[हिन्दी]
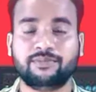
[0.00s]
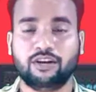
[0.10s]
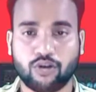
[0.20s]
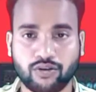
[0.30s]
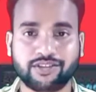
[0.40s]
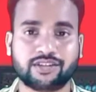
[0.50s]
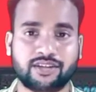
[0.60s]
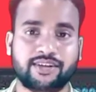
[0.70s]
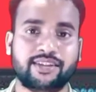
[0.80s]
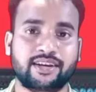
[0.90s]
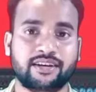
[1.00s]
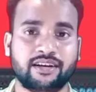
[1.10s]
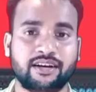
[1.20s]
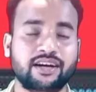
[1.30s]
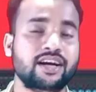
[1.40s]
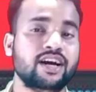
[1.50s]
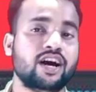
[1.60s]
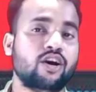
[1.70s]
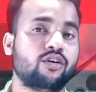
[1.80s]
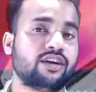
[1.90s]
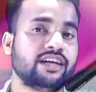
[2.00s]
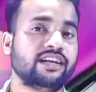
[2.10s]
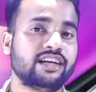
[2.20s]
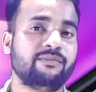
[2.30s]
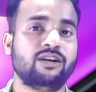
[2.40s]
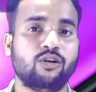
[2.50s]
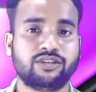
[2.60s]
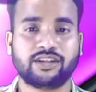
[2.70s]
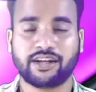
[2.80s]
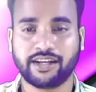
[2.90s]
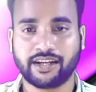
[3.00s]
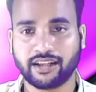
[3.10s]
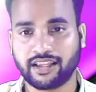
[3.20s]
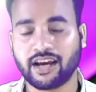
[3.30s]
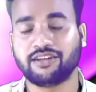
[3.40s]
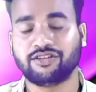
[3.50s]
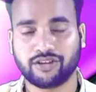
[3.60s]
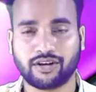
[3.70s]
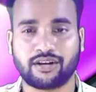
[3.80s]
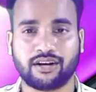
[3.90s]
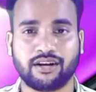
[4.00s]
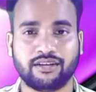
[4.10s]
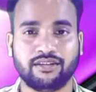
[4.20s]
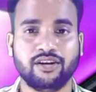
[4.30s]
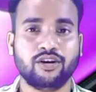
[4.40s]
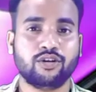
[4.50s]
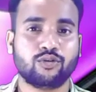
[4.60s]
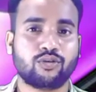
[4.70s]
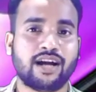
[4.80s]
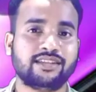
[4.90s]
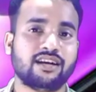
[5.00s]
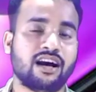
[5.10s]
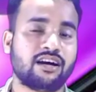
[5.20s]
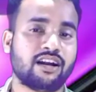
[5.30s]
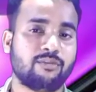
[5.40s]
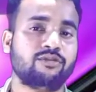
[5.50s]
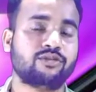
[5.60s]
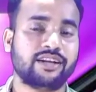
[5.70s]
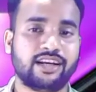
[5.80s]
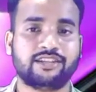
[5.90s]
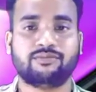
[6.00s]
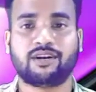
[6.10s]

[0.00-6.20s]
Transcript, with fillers: देश में लॉन्च कर दिया गया है और इंडिया में लॉन्च करने की तैयारी चल रहा है तो गाइस अगर आप लोग नया